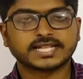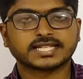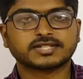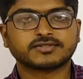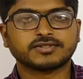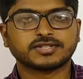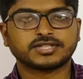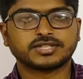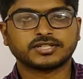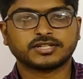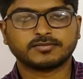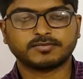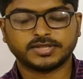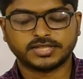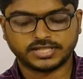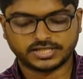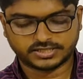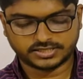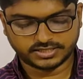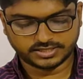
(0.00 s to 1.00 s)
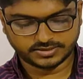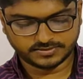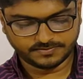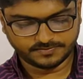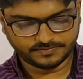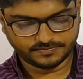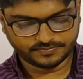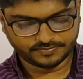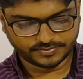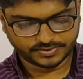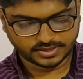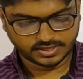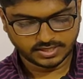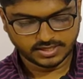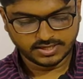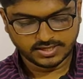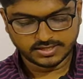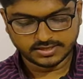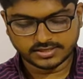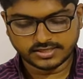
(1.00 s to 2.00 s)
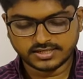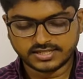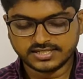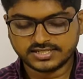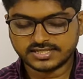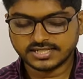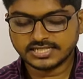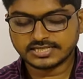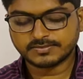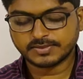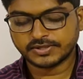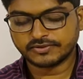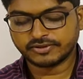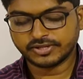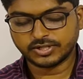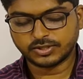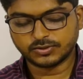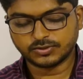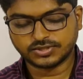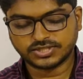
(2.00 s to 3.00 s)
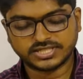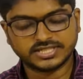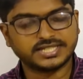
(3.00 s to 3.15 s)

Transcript: नेक्स्ट क्वेश्चन अभी देखते हैं हम द डिस्टेंस बिटवीन टू